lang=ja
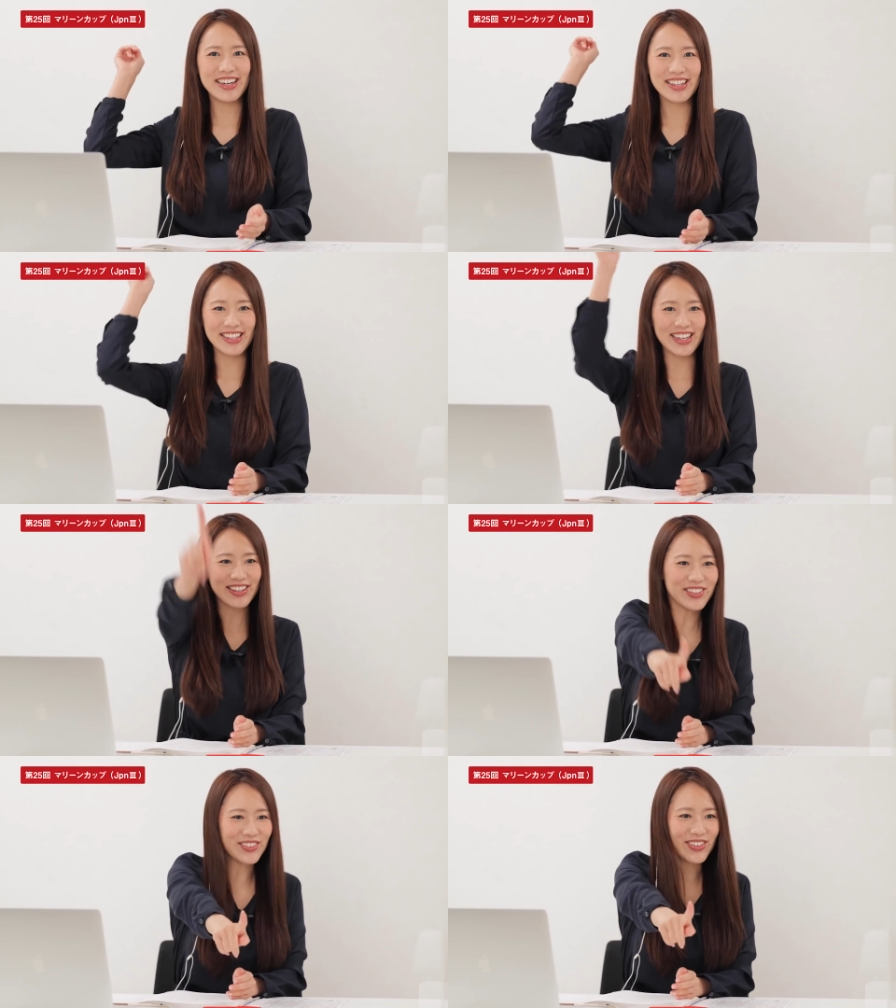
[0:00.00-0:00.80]
あれ結
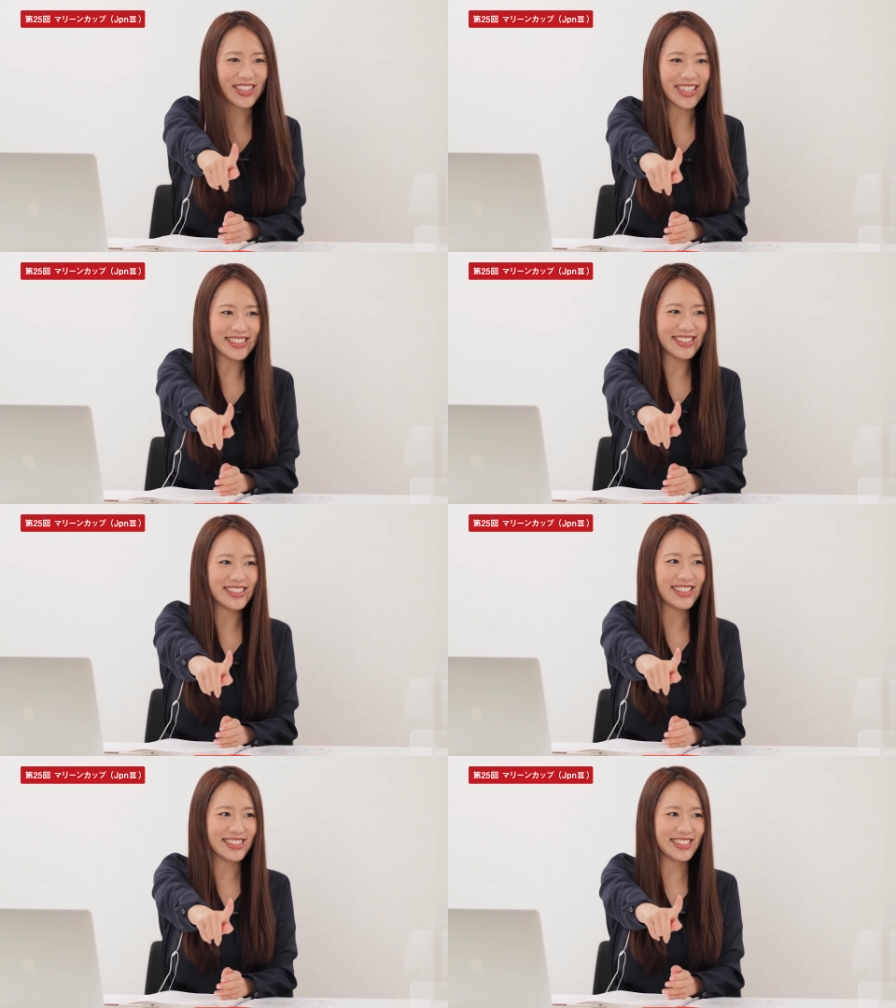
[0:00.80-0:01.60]
構
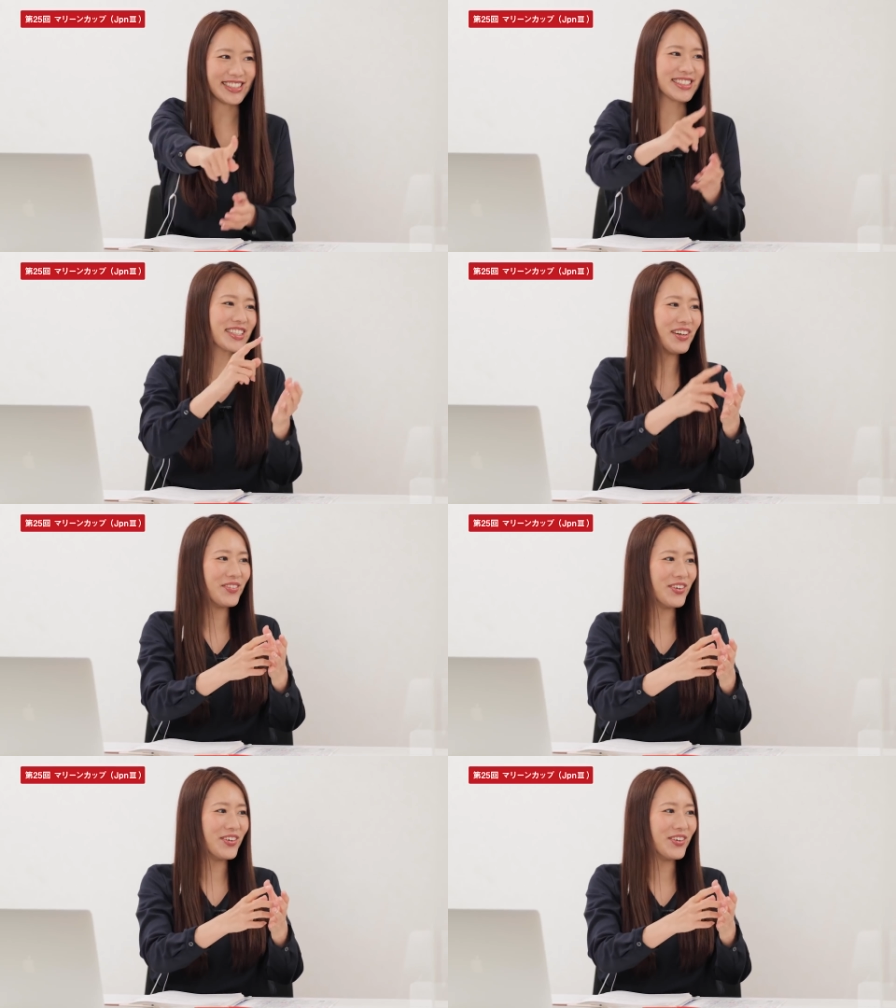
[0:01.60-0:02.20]
キャッチーですし、しか